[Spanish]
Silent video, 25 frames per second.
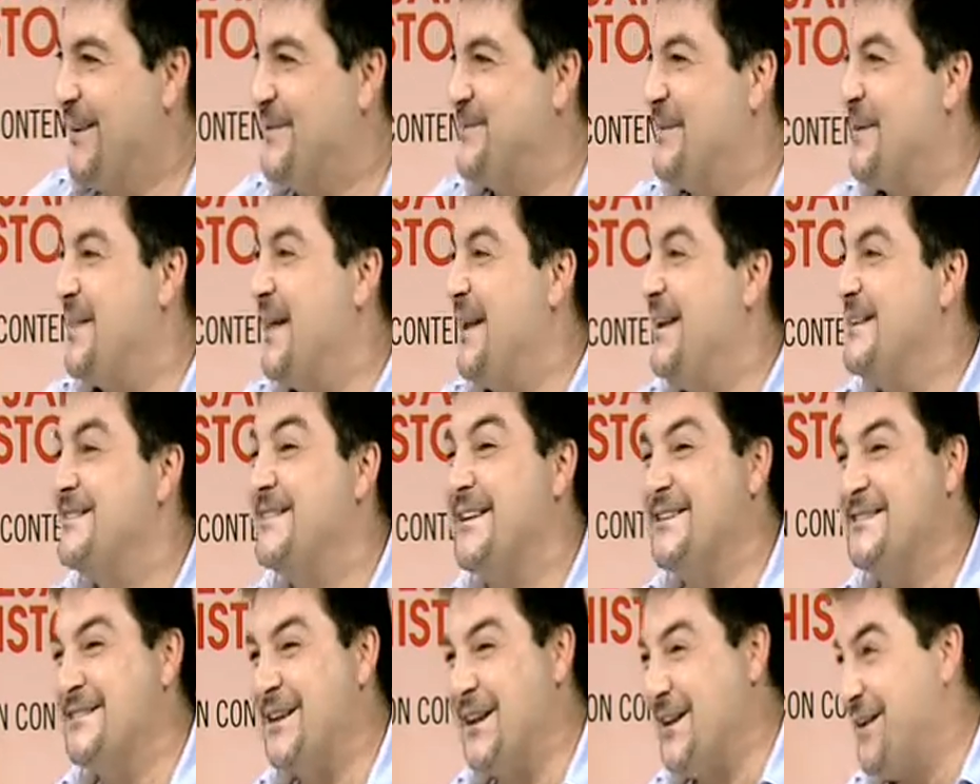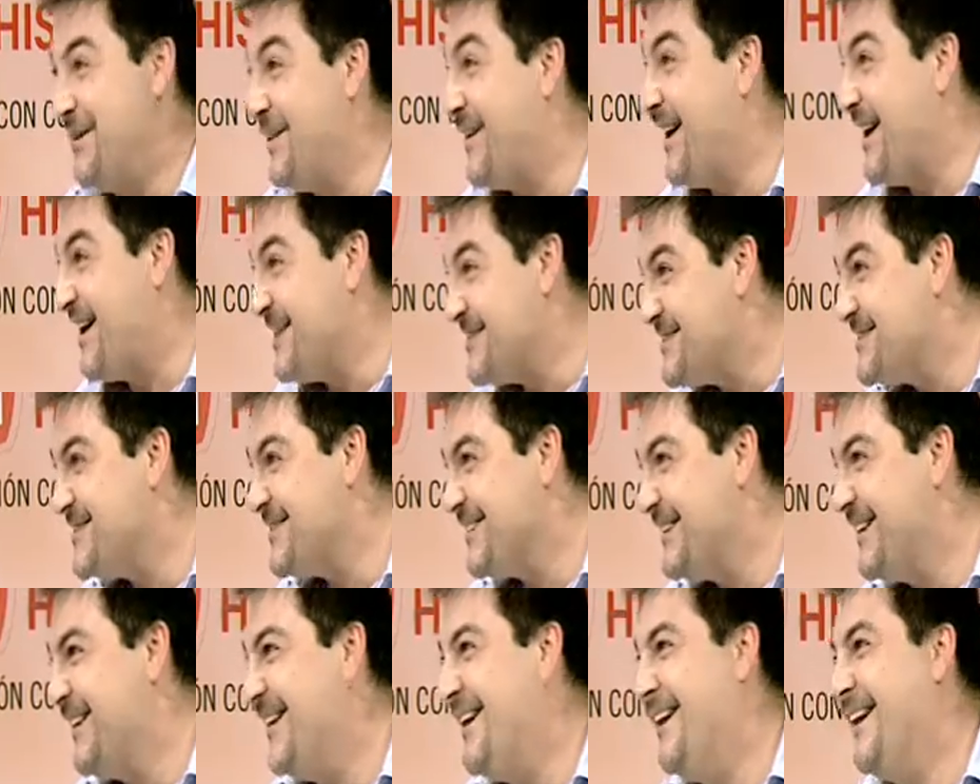especialista en señoras, Sí,
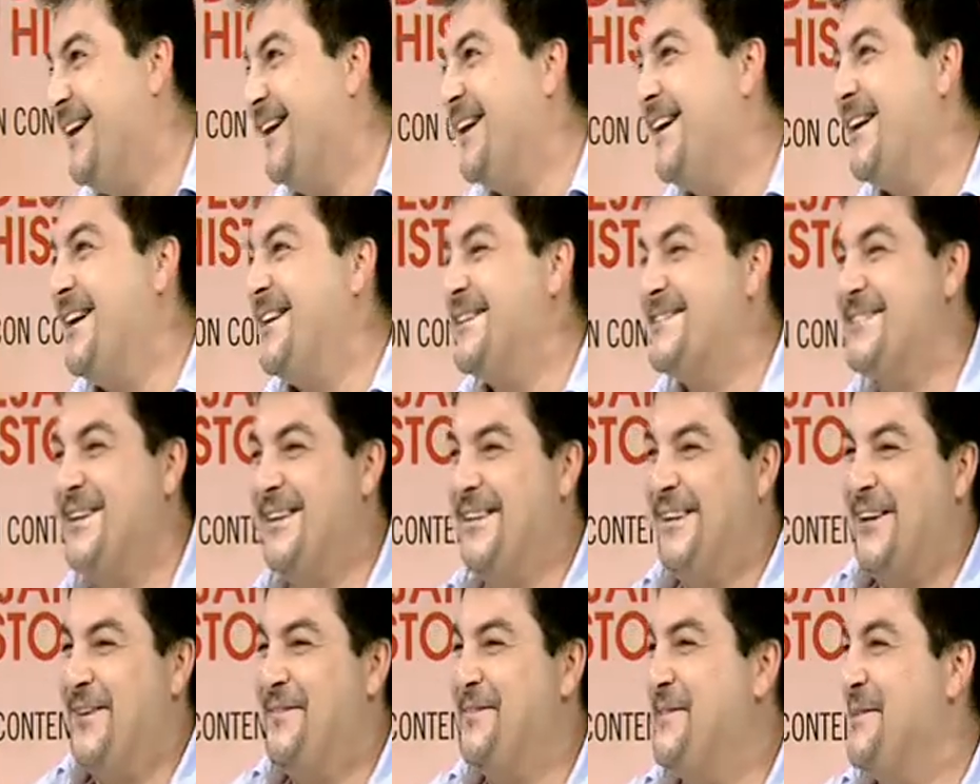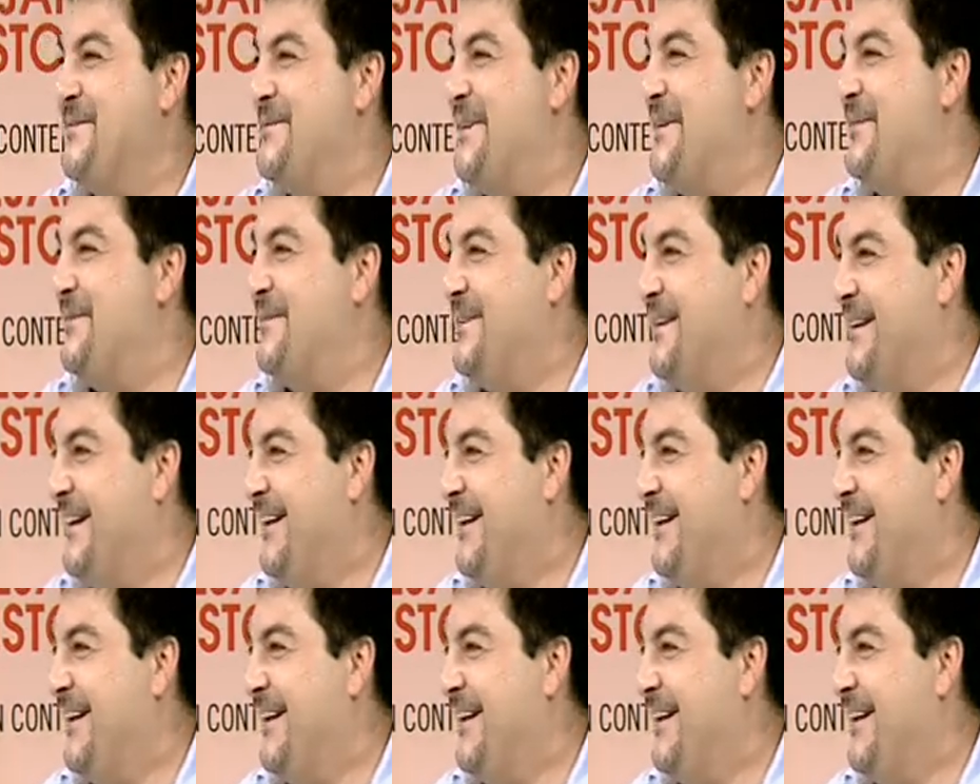sí, un término que muy, es forma